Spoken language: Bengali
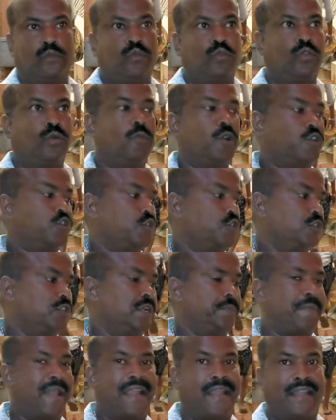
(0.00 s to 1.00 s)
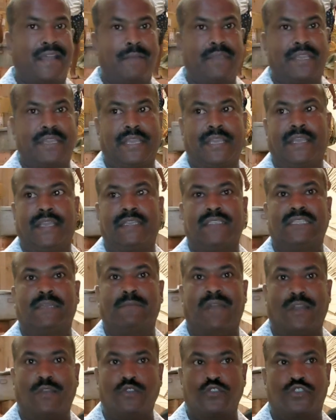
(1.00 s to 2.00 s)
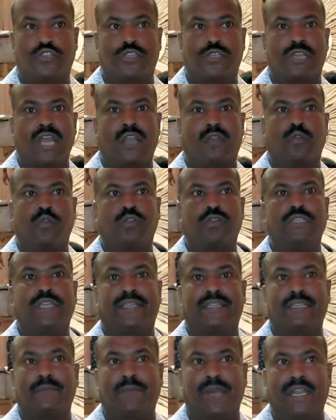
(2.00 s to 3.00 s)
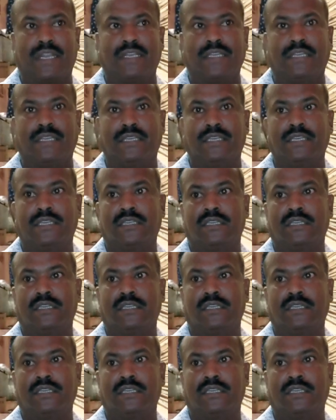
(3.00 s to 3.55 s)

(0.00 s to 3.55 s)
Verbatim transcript: দুটো বছর যে প্যান্ডামিকে যে মানুষ ঠাকুর দেখতে পারেনি